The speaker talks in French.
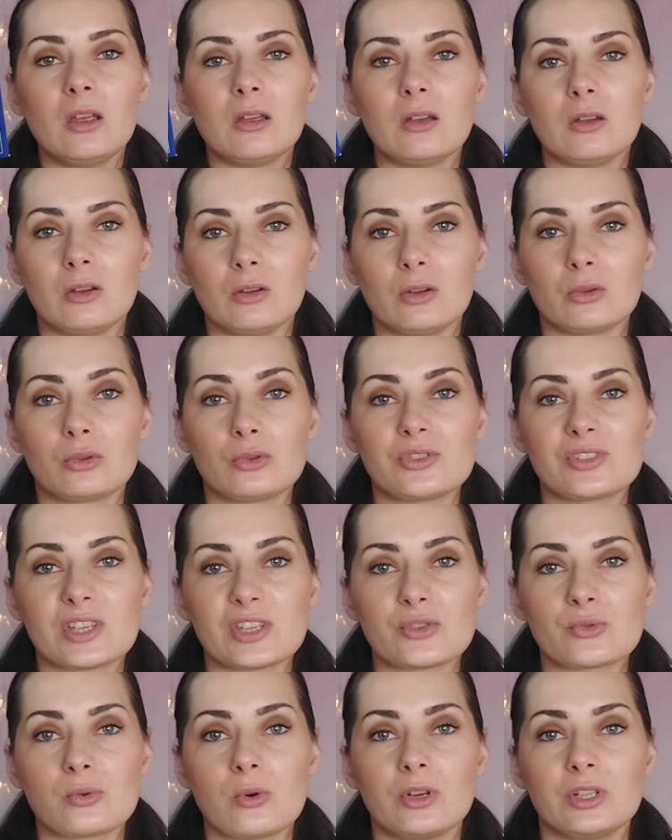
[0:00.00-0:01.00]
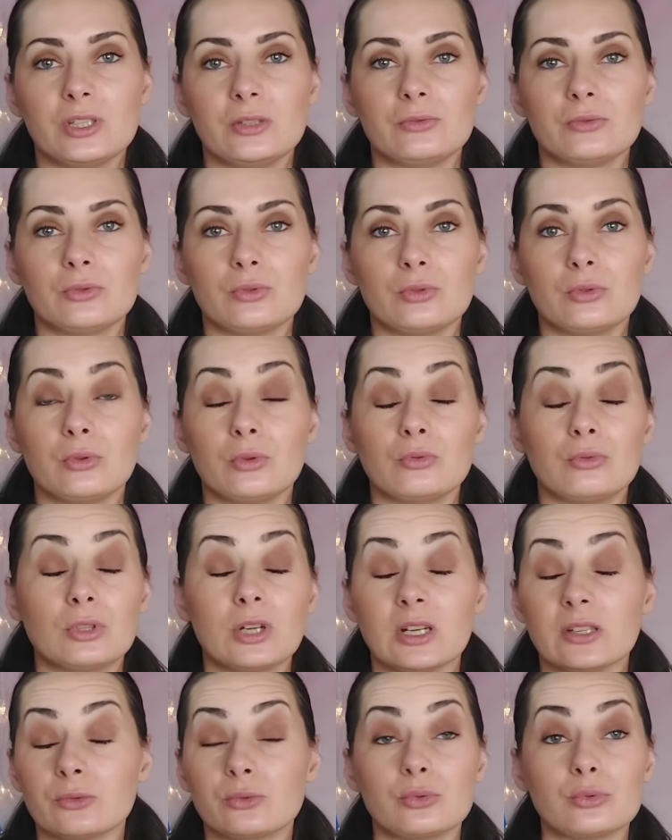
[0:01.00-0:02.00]
euh, que ça soit au niveau euh,
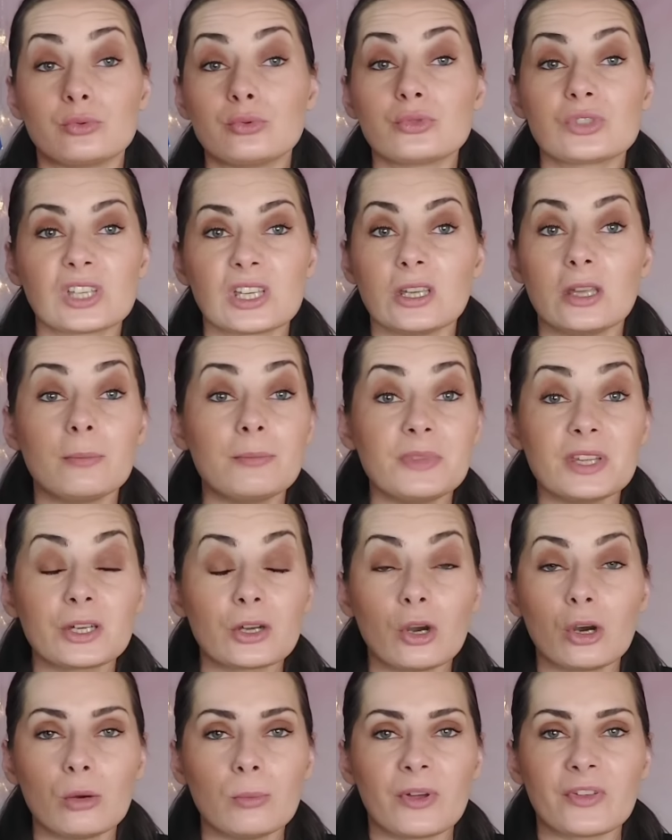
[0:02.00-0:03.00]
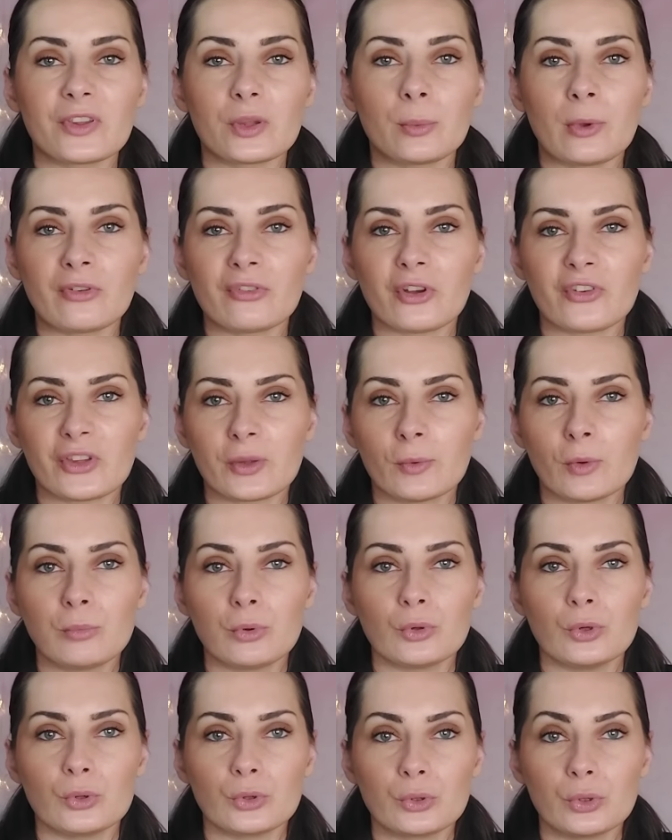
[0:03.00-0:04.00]
voilà, de tout ce qui est microbes, hein, c'est pas forcément
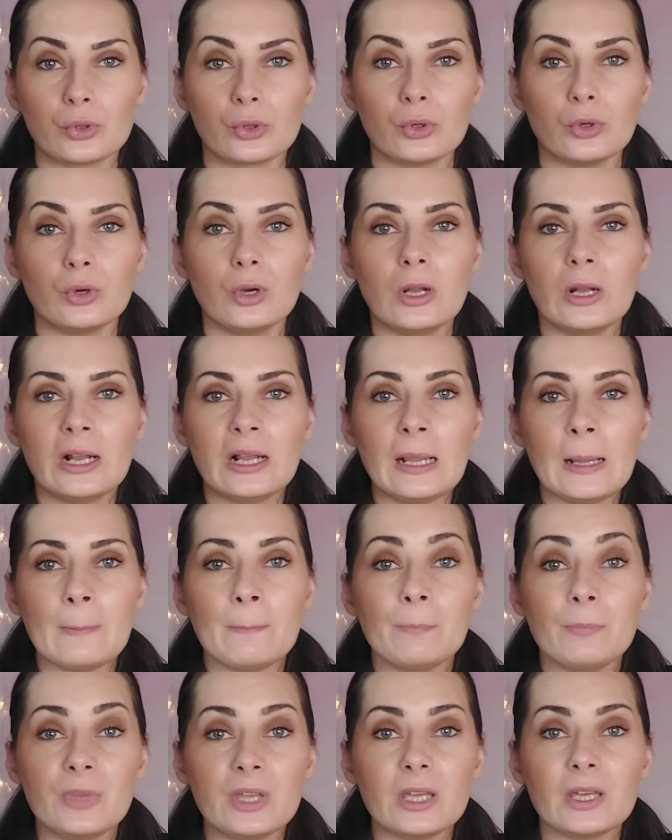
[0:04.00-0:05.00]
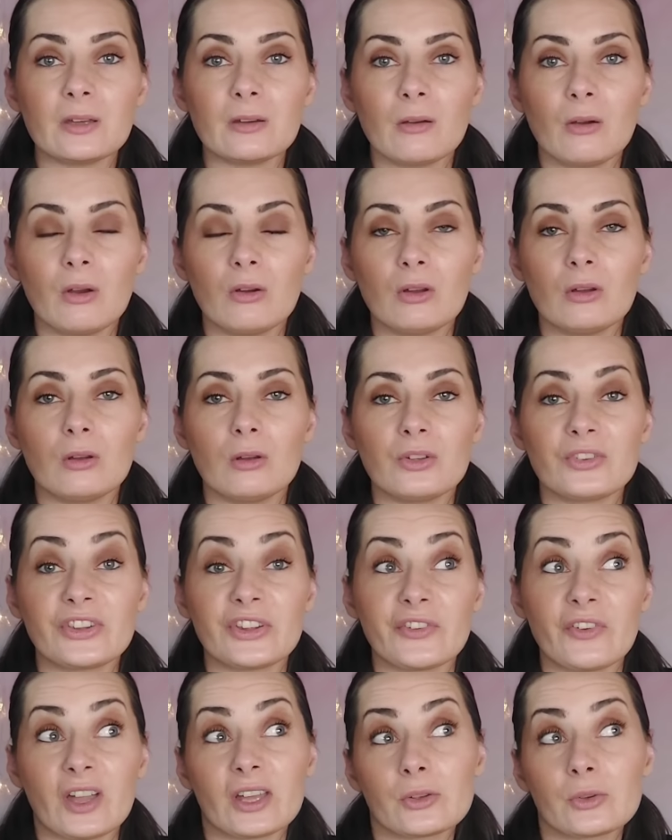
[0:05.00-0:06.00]
pour le coco, mais
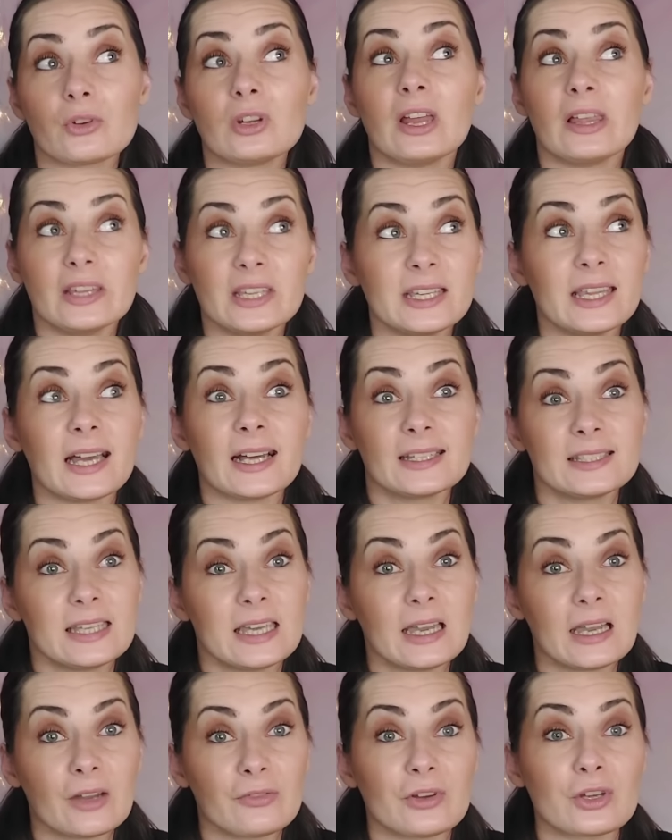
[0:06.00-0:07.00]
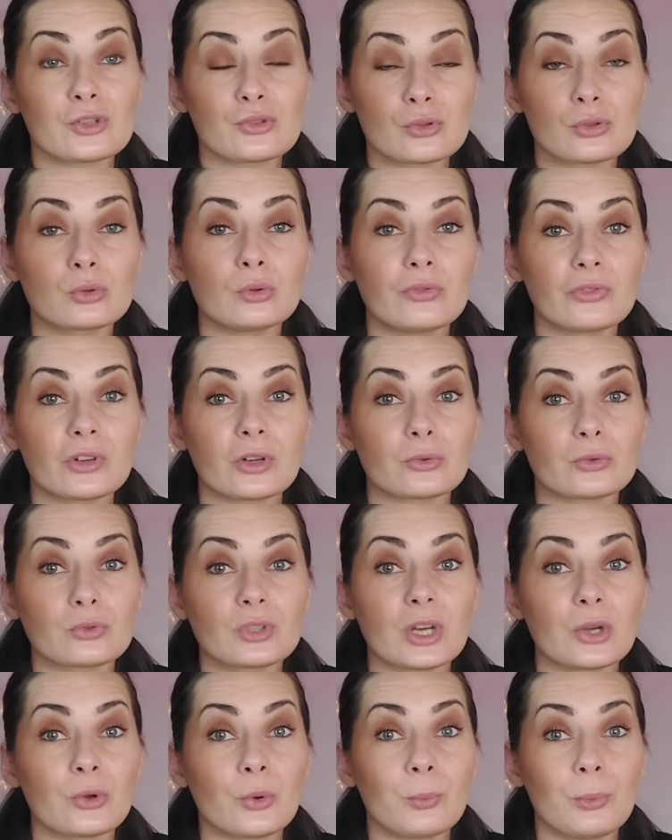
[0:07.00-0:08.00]
c'est vrai que l'année dernière, enfin je trouve qu'en tout
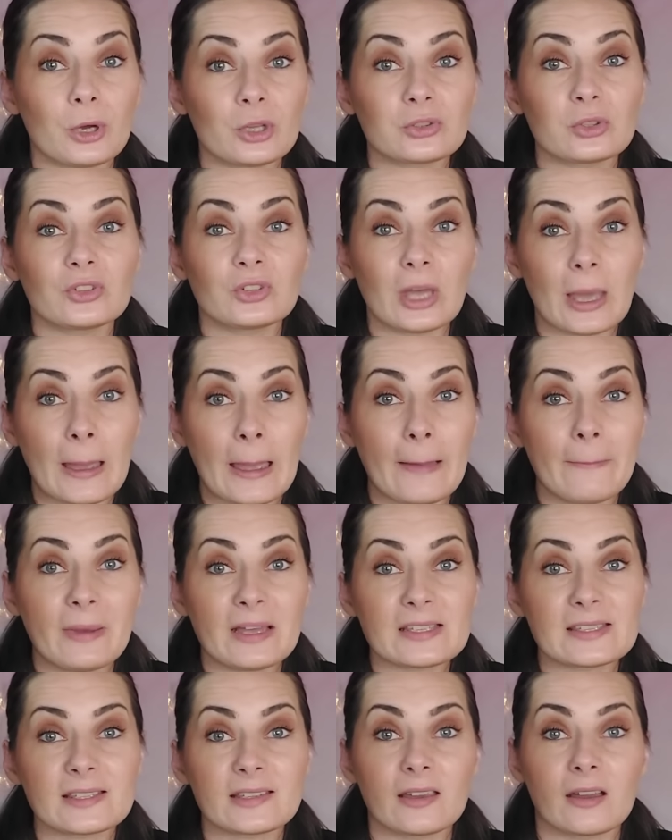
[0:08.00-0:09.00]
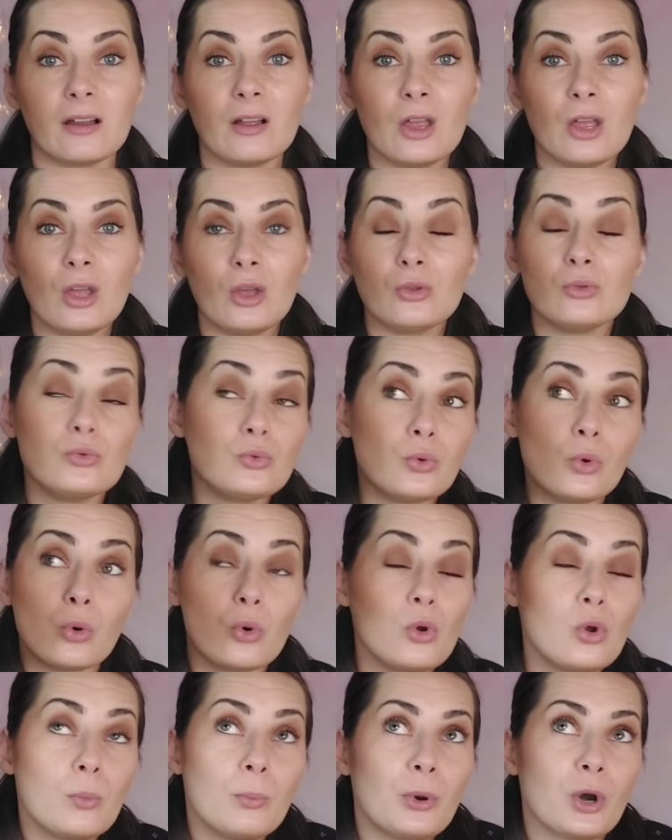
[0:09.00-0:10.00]
cas, en portant un, masque, nous on
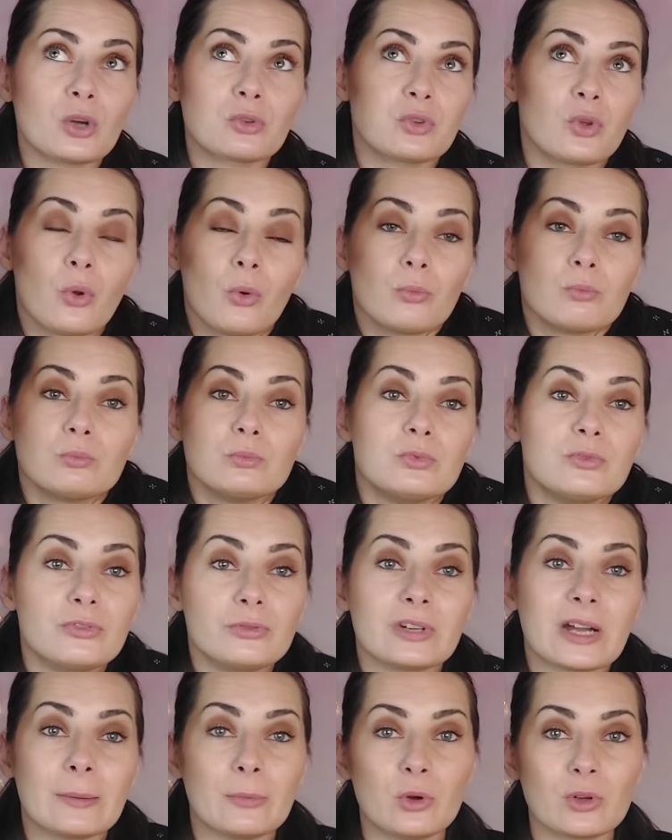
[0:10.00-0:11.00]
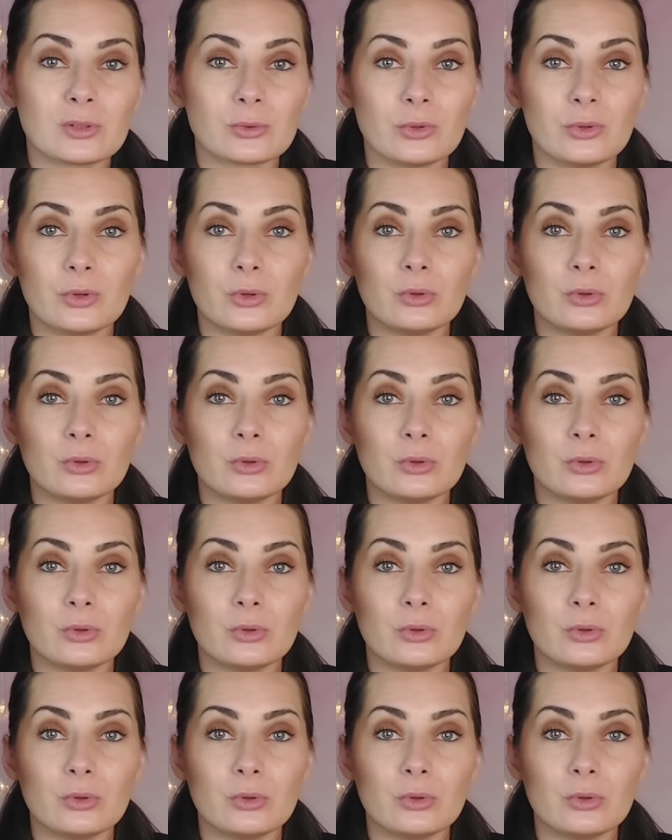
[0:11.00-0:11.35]
le porte vraiment